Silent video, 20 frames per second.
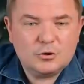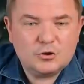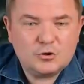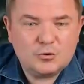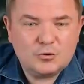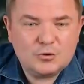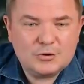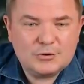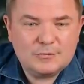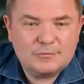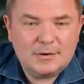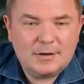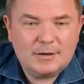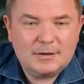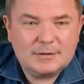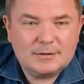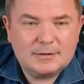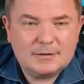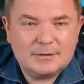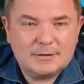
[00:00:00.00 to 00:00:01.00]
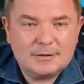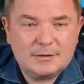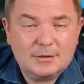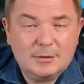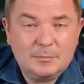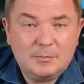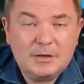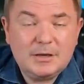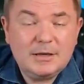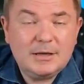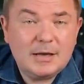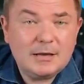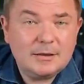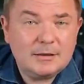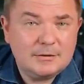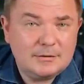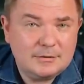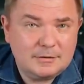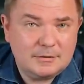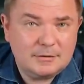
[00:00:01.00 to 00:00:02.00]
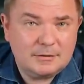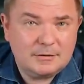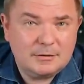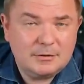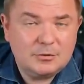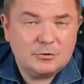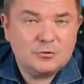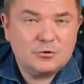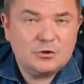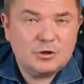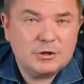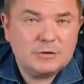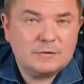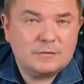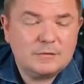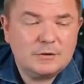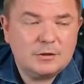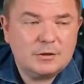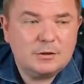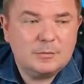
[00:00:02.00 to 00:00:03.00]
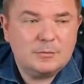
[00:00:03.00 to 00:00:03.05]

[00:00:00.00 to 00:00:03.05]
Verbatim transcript: что называется, неприятности и существенные